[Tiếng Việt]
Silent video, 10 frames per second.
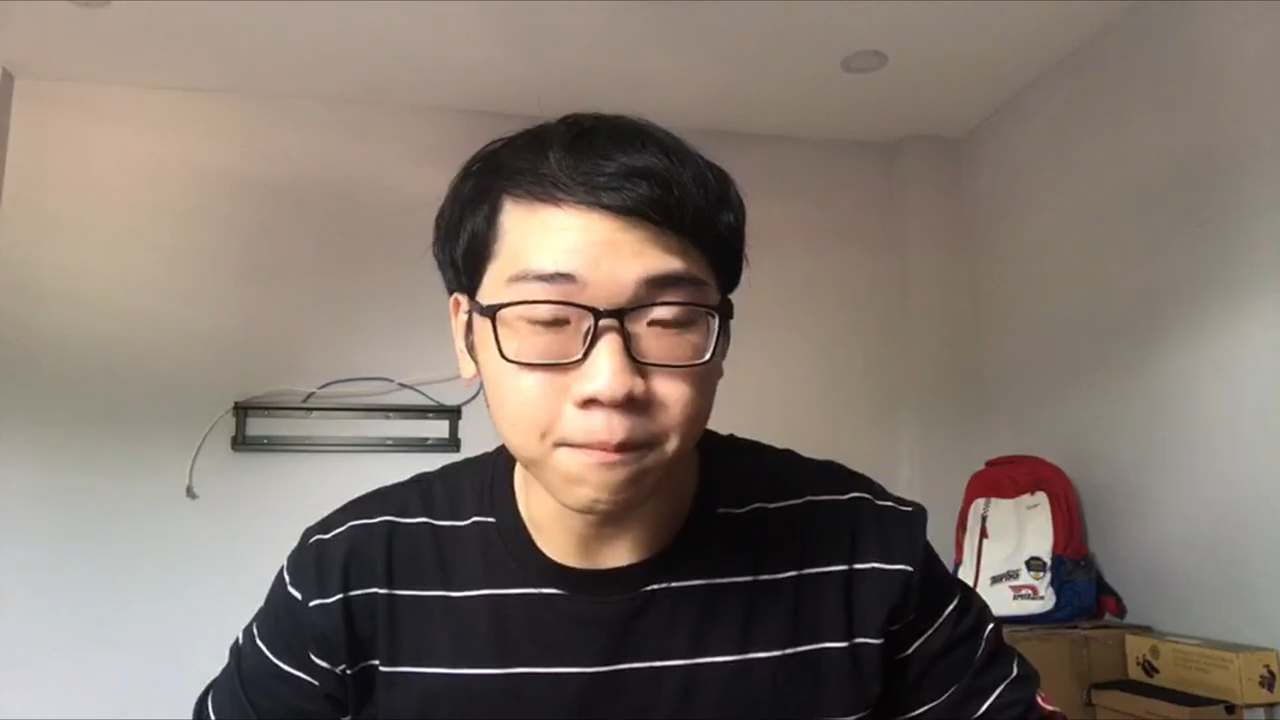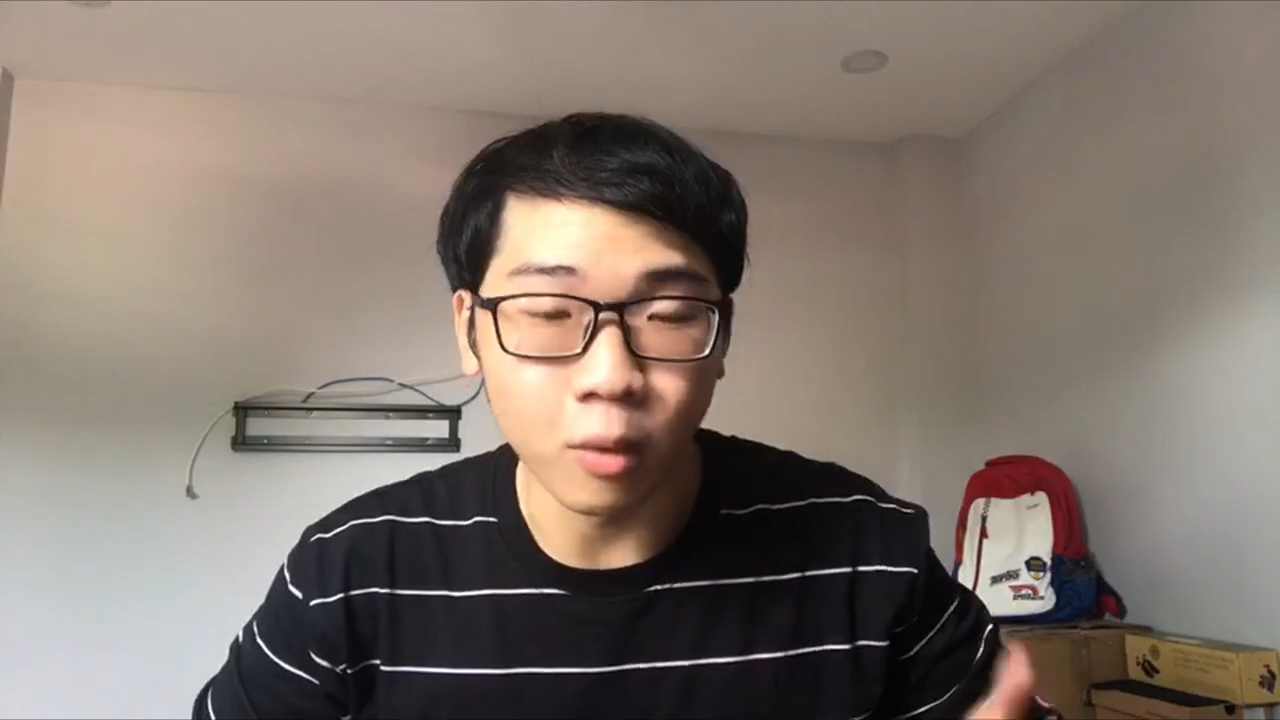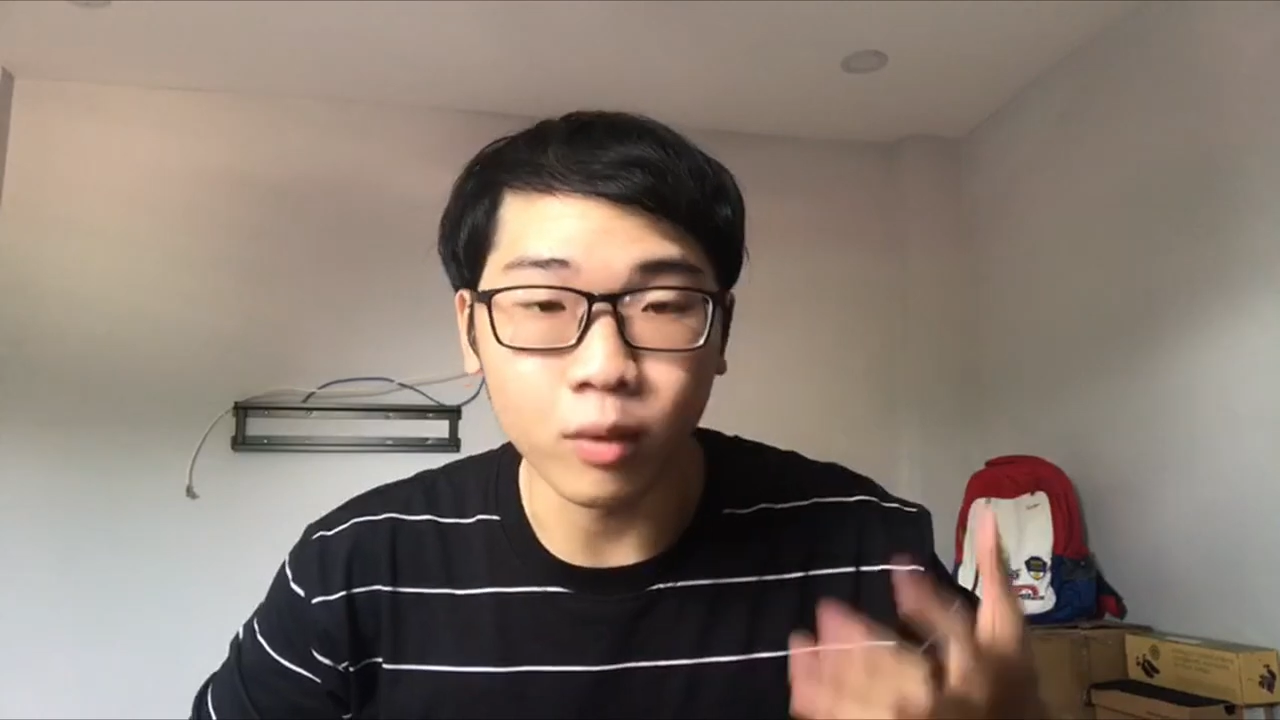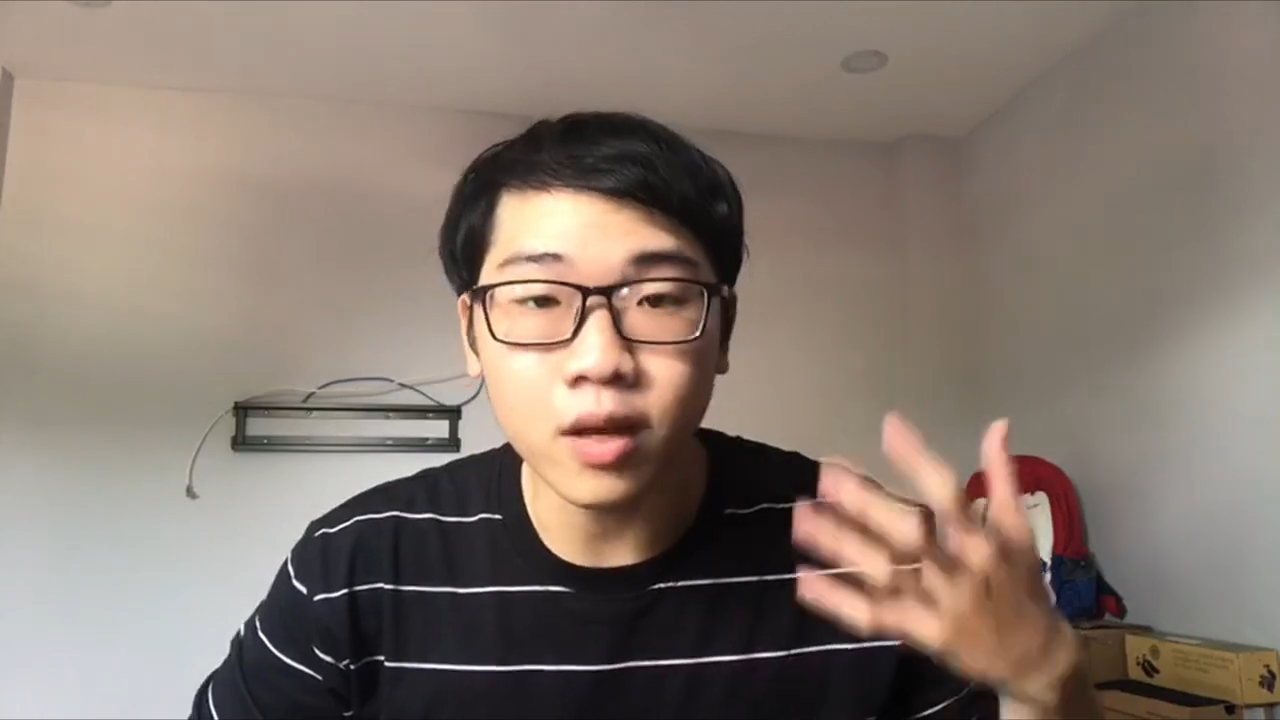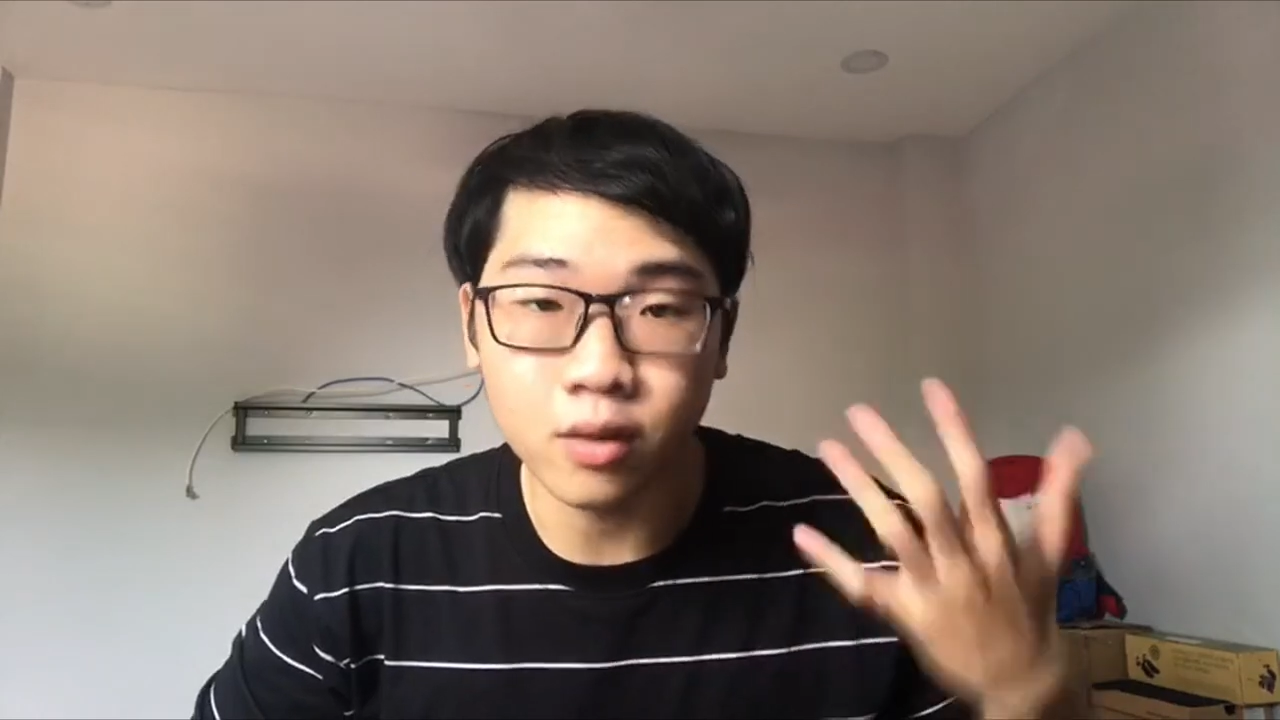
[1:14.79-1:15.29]

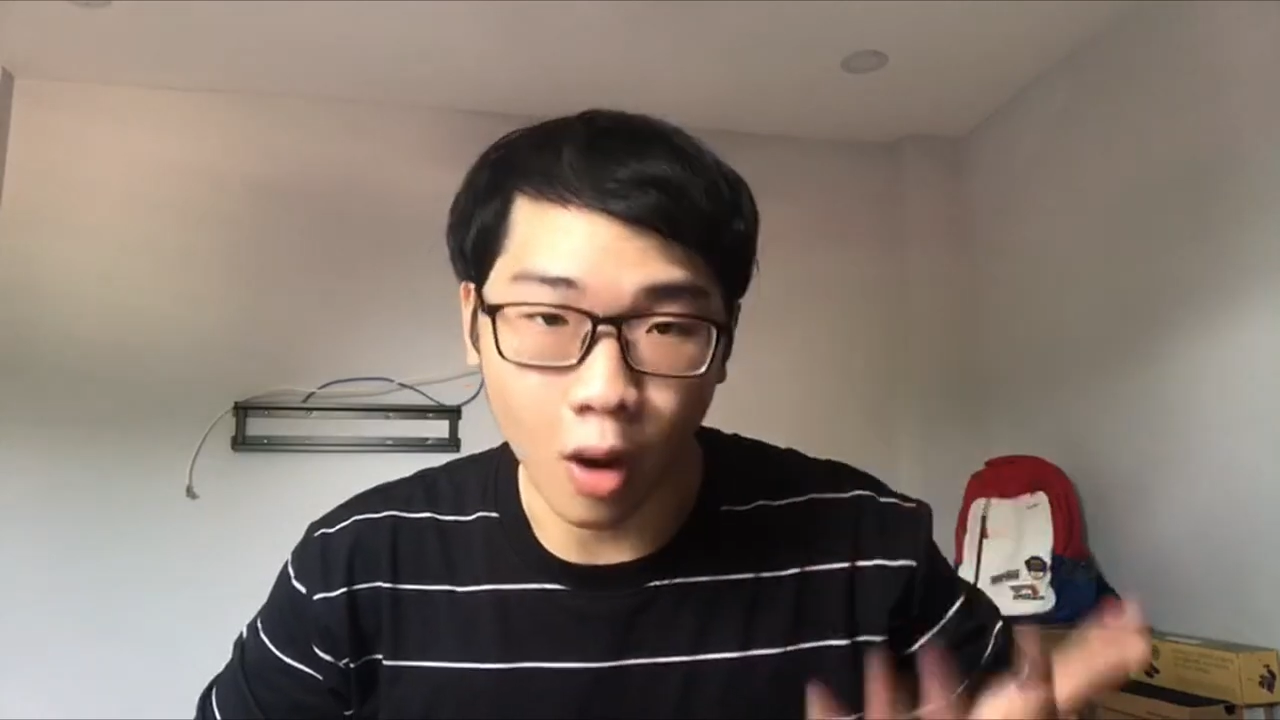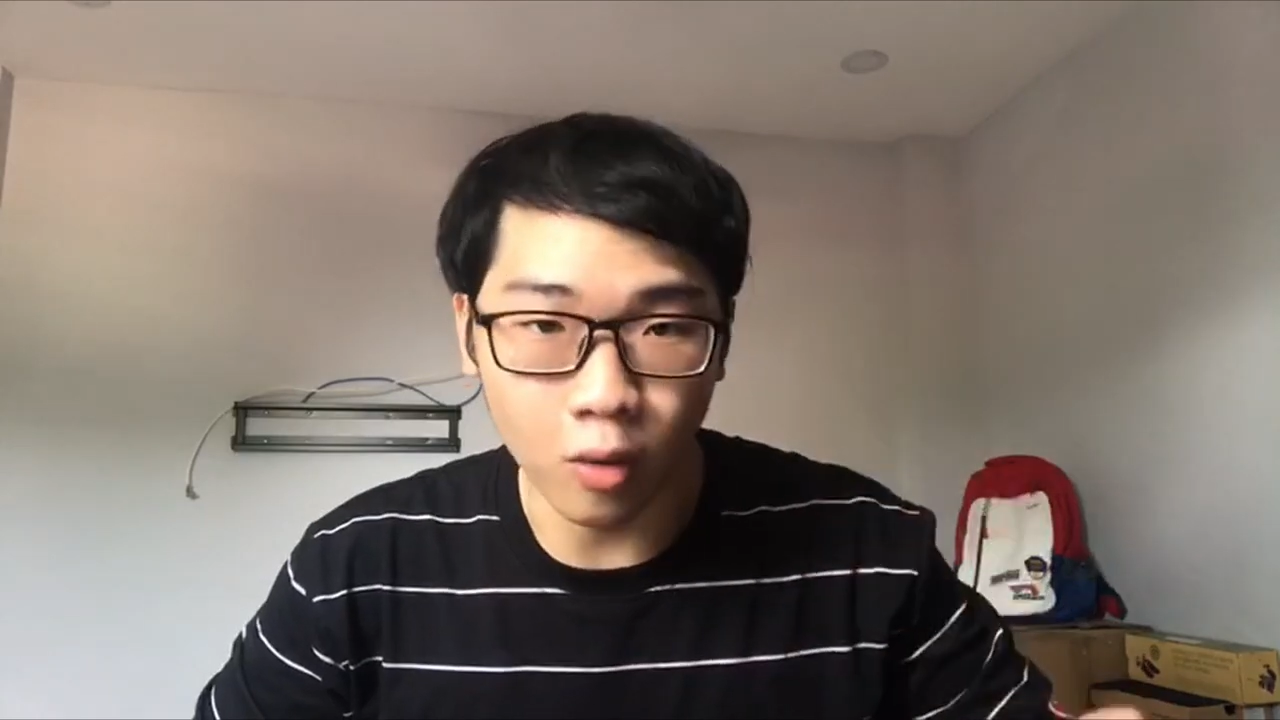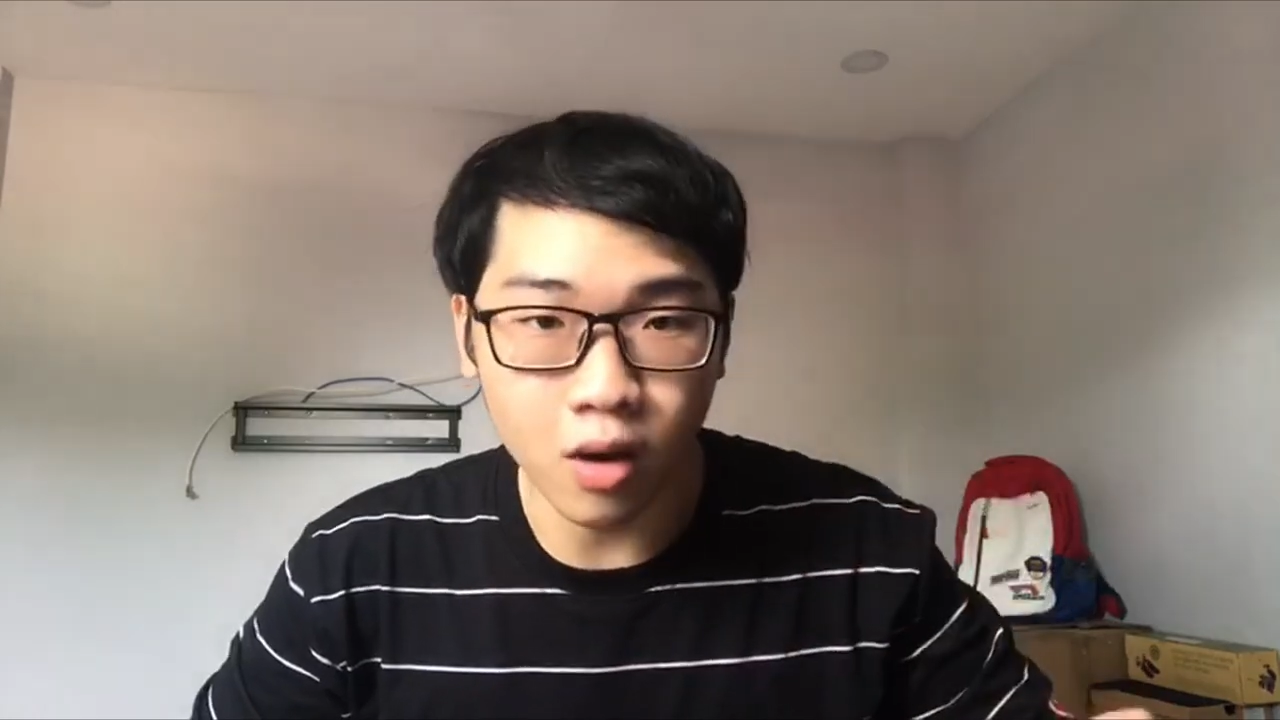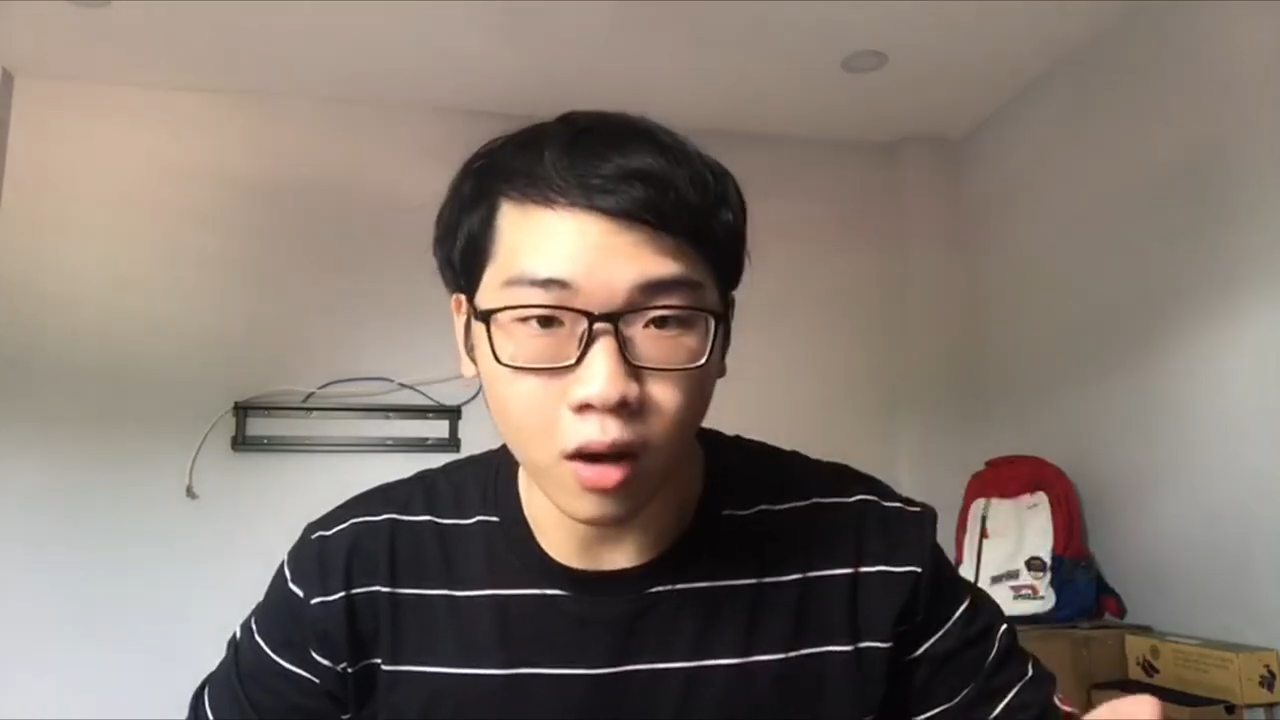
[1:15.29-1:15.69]
một cái nỗ